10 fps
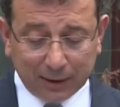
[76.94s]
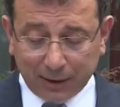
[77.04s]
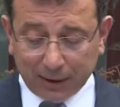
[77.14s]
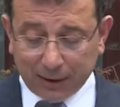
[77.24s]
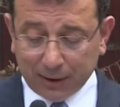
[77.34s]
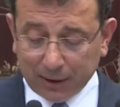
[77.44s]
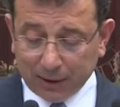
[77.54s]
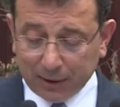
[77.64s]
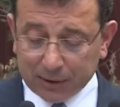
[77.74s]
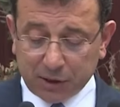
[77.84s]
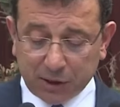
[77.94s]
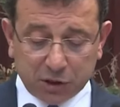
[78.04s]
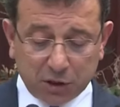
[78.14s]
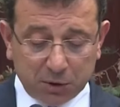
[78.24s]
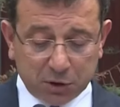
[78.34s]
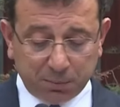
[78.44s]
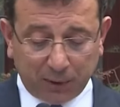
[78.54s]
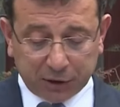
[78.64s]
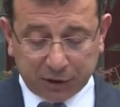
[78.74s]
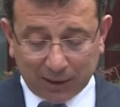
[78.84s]
e, seçilmiş
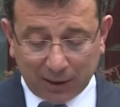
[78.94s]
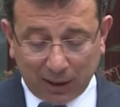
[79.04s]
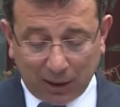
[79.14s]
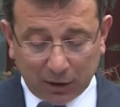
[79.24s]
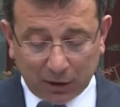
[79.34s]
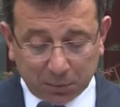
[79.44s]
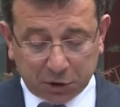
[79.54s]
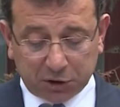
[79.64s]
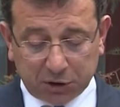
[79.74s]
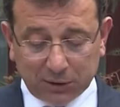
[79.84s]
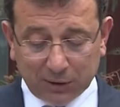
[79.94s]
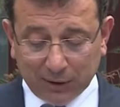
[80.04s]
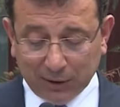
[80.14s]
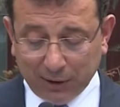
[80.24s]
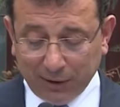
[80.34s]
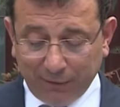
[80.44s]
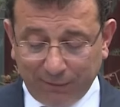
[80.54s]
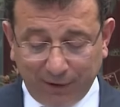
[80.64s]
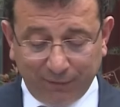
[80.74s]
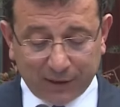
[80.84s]
başkandan alınmıştır e,
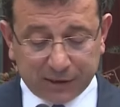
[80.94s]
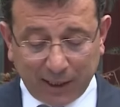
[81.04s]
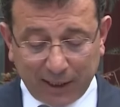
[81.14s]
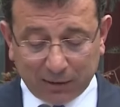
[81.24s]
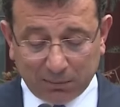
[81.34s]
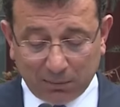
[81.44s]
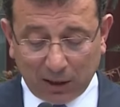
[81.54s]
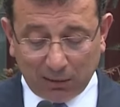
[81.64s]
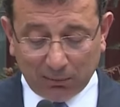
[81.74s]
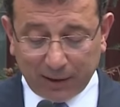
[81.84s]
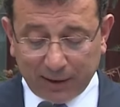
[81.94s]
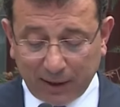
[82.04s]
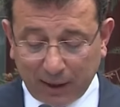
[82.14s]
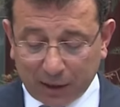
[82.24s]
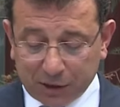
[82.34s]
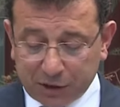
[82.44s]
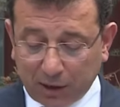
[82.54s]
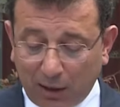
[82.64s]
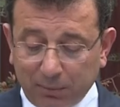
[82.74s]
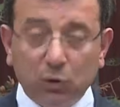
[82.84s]
ve vesayet makamları hiyerarşik
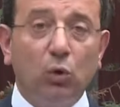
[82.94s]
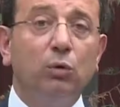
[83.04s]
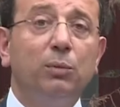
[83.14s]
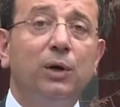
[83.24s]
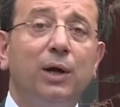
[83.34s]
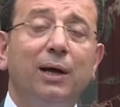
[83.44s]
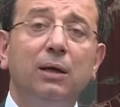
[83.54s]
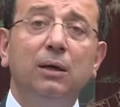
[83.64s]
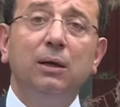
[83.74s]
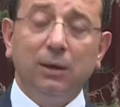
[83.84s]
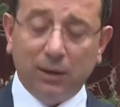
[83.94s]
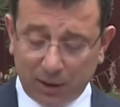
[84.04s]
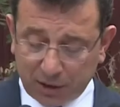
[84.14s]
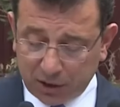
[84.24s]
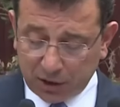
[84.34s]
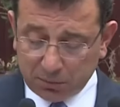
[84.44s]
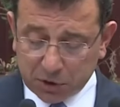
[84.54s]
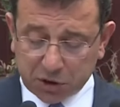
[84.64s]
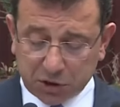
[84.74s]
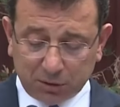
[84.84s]
amir konumuna e,
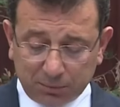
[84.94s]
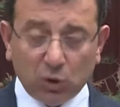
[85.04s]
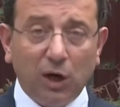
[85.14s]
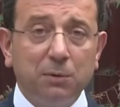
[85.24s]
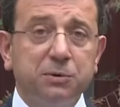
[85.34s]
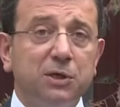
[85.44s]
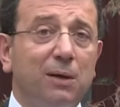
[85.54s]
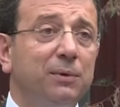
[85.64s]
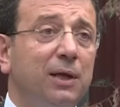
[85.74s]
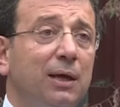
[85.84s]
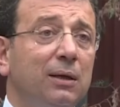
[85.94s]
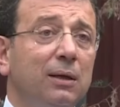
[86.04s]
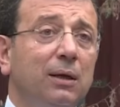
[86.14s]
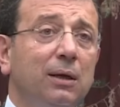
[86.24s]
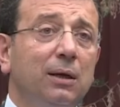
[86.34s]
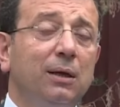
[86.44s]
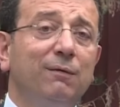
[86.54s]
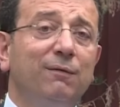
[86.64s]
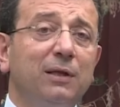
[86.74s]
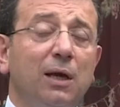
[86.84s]
girmiştir. Bu kapsamda
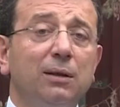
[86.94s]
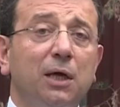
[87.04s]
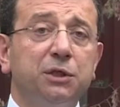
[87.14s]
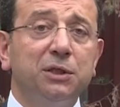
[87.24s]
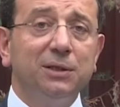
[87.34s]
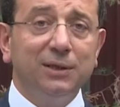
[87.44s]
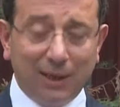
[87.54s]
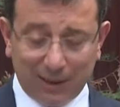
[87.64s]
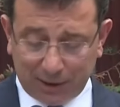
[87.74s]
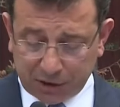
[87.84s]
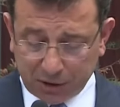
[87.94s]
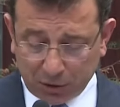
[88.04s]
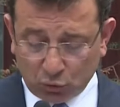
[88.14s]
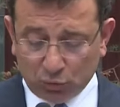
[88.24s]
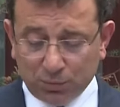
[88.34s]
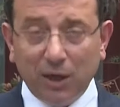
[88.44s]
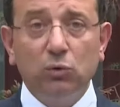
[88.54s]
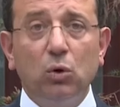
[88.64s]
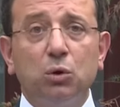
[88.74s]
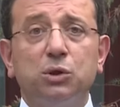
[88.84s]
e, vatandaşın iradesinin tümden
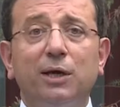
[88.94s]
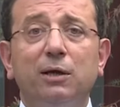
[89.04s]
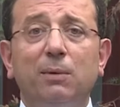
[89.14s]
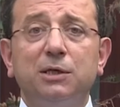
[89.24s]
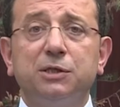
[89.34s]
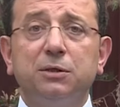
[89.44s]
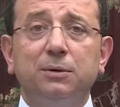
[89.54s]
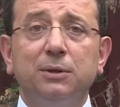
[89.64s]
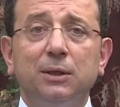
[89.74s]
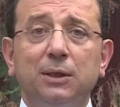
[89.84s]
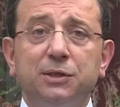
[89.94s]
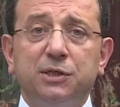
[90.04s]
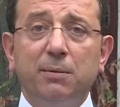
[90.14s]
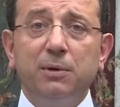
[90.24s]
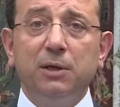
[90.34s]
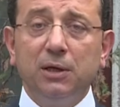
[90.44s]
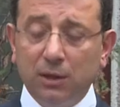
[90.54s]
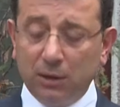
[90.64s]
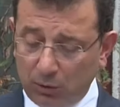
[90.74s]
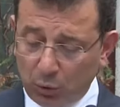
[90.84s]
yok sayılması
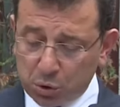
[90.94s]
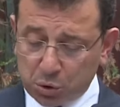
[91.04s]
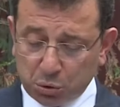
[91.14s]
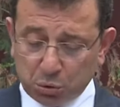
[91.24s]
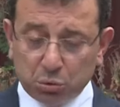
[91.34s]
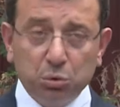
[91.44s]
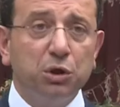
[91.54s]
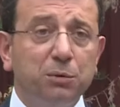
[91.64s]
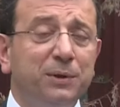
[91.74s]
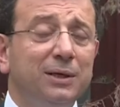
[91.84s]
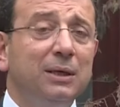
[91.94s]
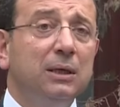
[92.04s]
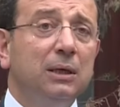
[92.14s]
zeminini oluşturduğu gibi